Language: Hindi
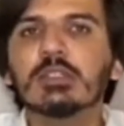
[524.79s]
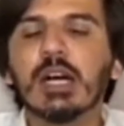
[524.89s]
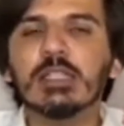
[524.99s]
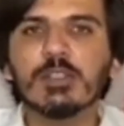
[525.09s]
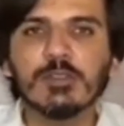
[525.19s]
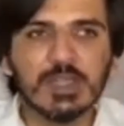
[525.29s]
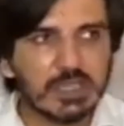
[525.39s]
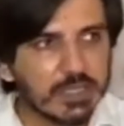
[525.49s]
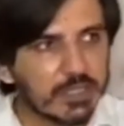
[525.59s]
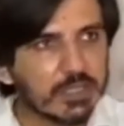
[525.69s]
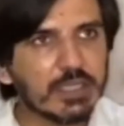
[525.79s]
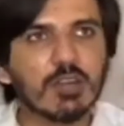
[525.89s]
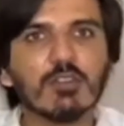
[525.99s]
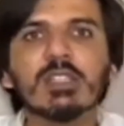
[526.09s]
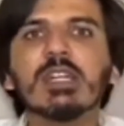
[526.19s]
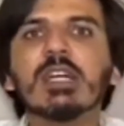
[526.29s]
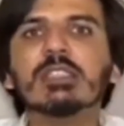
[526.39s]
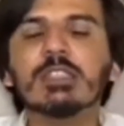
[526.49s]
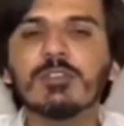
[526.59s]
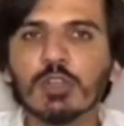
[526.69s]
साद रफ़ीक या ख्वाजा
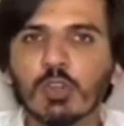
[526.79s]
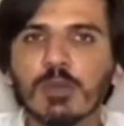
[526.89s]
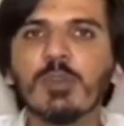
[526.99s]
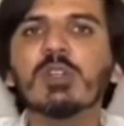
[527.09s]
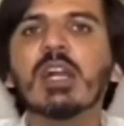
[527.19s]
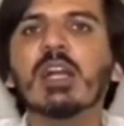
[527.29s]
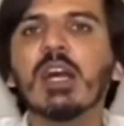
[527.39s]
आसिफ या कोई भी उनका